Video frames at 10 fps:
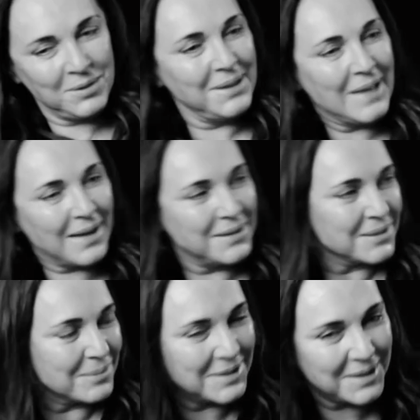Не надо
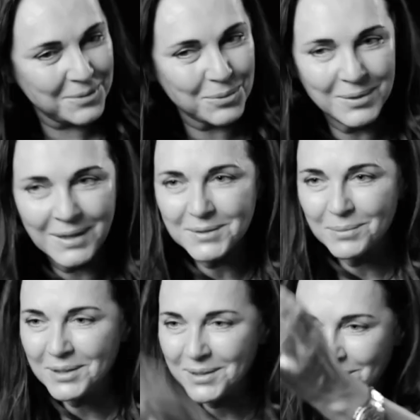смотреть туда,
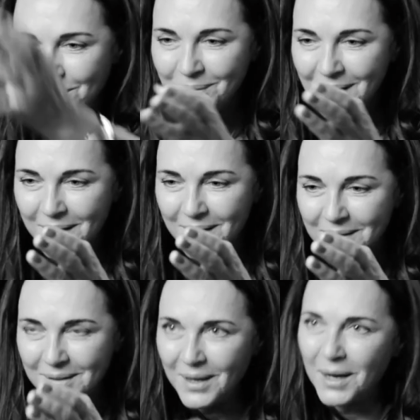смотри туда.
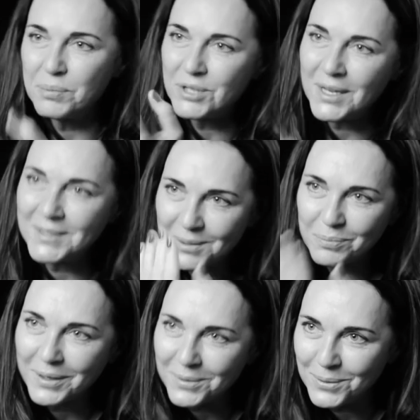Общайся с
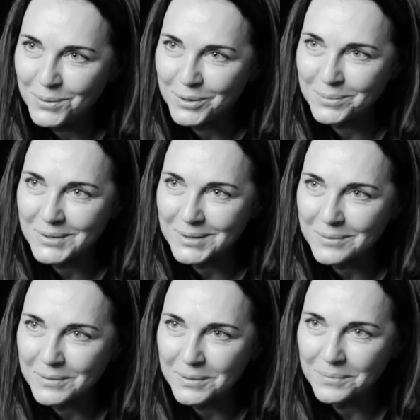партнером со
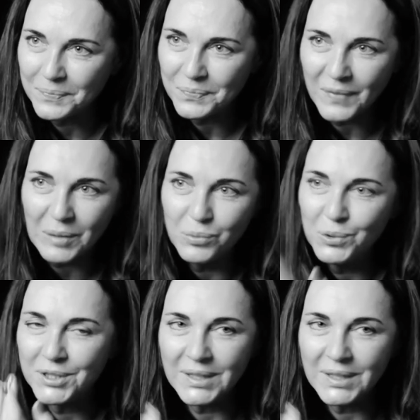своим. Будь